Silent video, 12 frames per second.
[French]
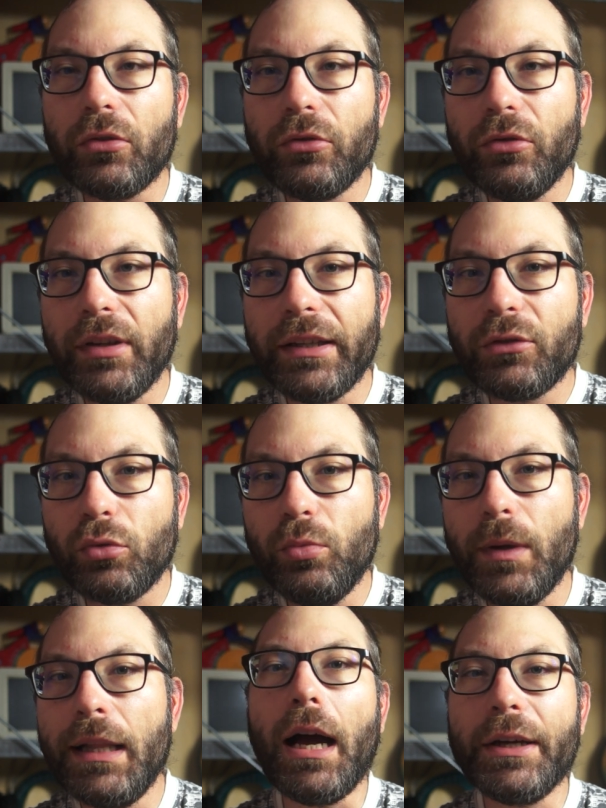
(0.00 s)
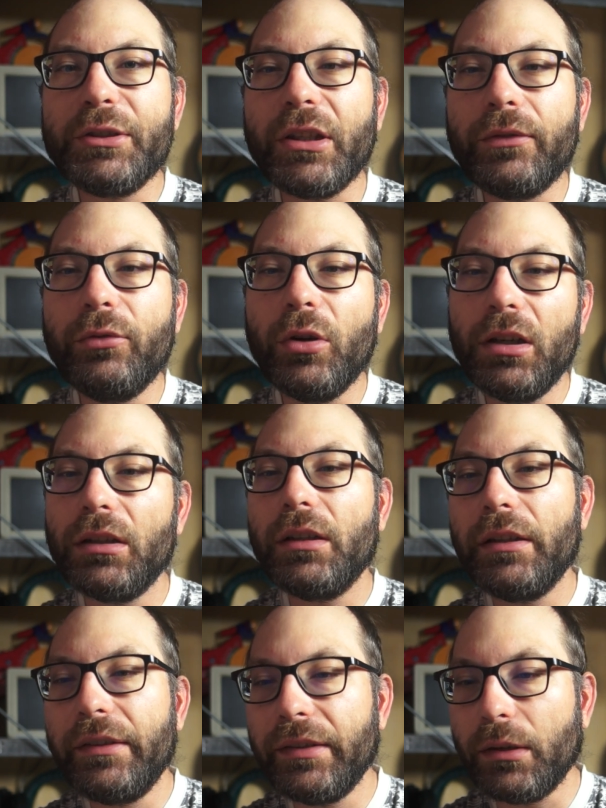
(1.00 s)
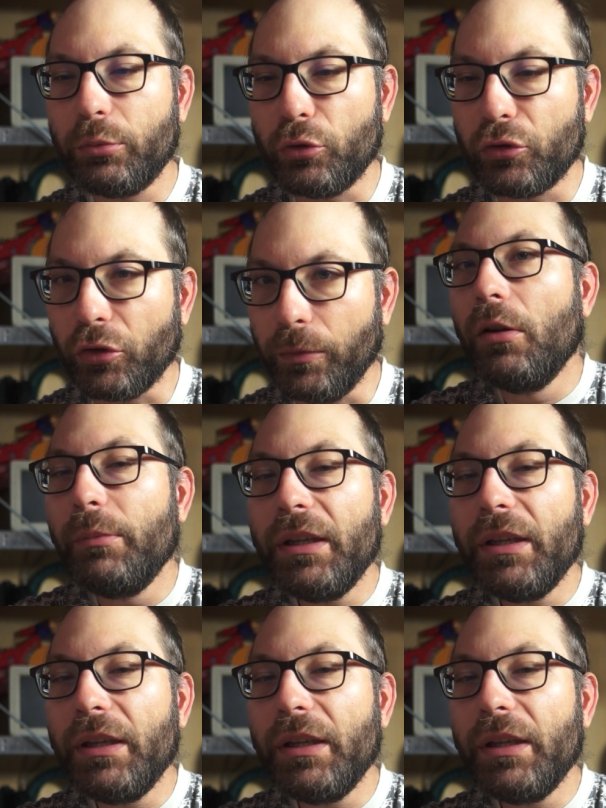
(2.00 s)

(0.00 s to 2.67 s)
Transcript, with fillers: de Lightroom à chaque fois et c'est un peu chiant.